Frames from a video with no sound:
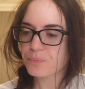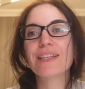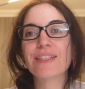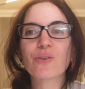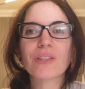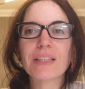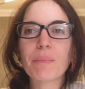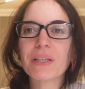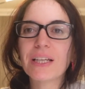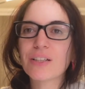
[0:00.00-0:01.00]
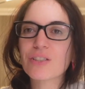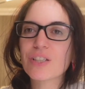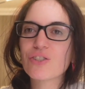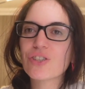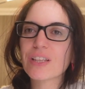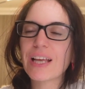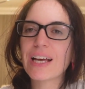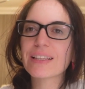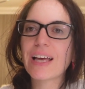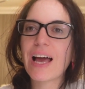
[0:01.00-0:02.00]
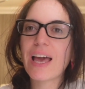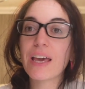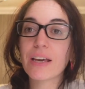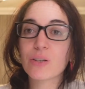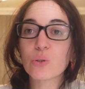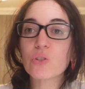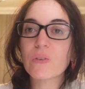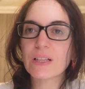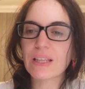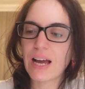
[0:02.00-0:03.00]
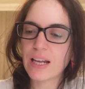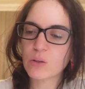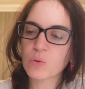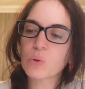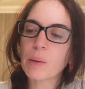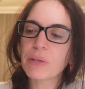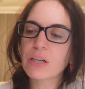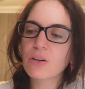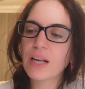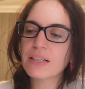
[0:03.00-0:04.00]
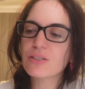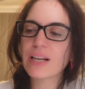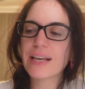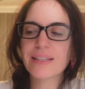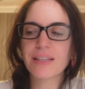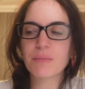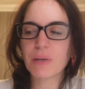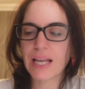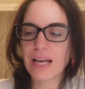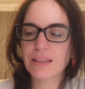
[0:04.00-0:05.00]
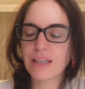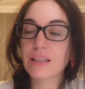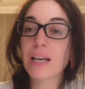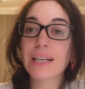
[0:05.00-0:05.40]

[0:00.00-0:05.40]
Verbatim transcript: seconda tappa della nostra giornata è Roosevelt Island una piccola isola est di Manhattan